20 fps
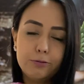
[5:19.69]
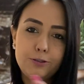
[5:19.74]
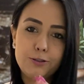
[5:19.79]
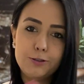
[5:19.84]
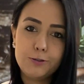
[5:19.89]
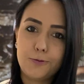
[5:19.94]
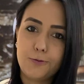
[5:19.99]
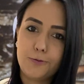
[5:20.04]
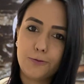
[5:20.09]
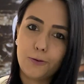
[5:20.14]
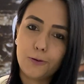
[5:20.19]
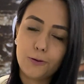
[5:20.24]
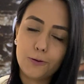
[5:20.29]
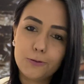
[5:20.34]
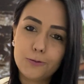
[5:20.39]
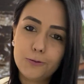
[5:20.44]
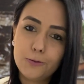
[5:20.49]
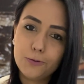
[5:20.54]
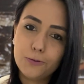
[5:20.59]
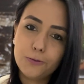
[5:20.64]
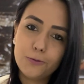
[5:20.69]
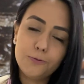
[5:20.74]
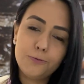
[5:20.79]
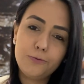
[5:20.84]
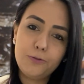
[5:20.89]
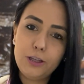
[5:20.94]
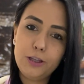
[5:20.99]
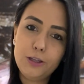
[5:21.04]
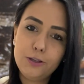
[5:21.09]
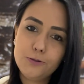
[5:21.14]
tiro foto,
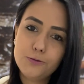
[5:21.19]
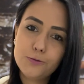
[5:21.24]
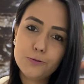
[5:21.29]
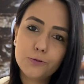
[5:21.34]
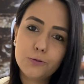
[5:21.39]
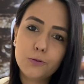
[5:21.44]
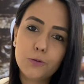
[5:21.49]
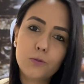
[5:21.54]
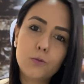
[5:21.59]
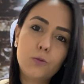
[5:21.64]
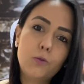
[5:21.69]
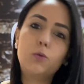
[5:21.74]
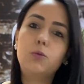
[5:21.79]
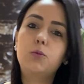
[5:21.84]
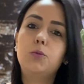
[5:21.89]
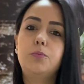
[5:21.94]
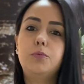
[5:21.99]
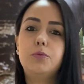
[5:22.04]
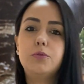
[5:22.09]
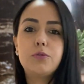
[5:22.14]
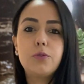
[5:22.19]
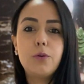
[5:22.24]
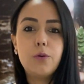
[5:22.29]
vídeos dos grupos